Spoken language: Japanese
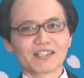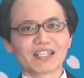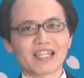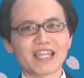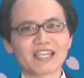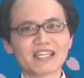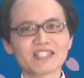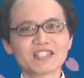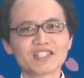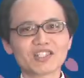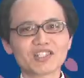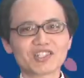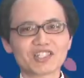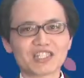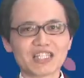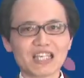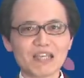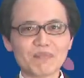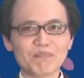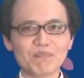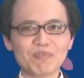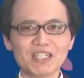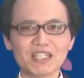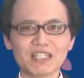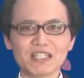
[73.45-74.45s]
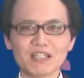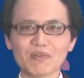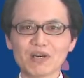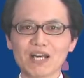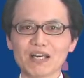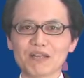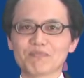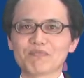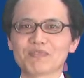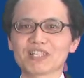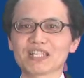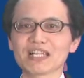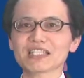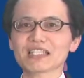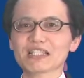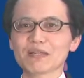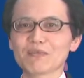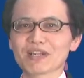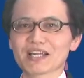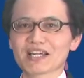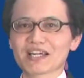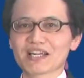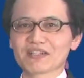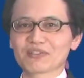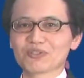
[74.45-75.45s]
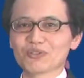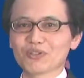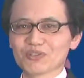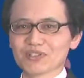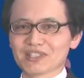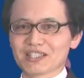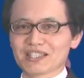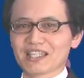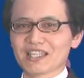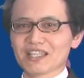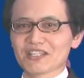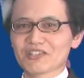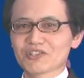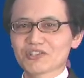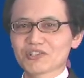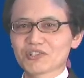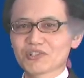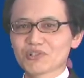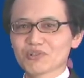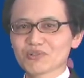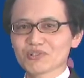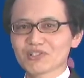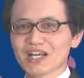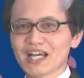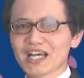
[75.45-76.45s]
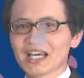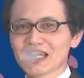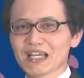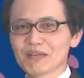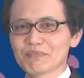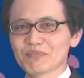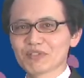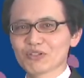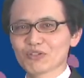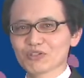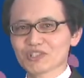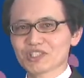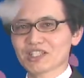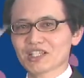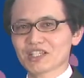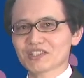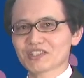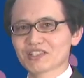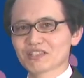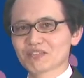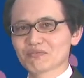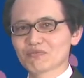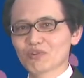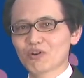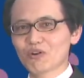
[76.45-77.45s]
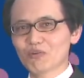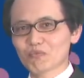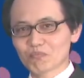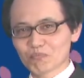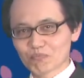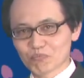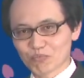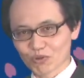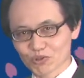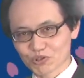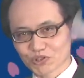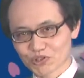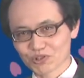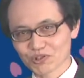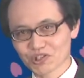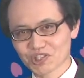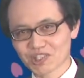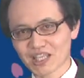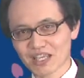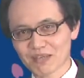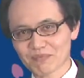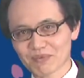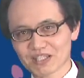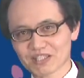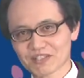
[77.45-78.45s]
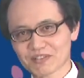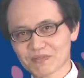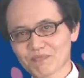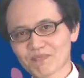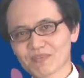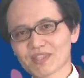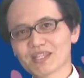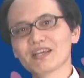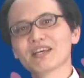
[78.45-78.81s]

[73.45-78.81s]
天気 JP では皆様からの月食花見の写真を募集しています。